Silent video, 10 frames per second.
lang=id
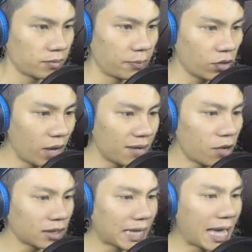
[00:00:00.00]
Maybe one
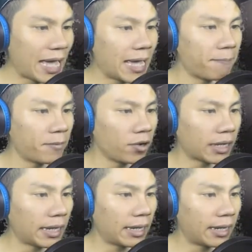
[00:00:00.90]
more time. Oke,
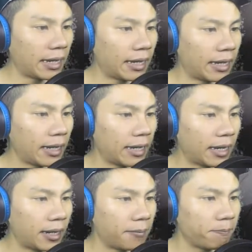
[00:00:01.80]

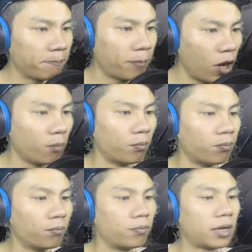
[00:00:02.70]
okay. and boom.
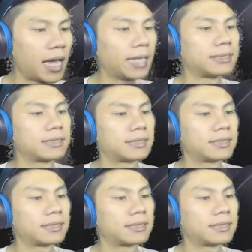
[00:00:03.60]
Nice.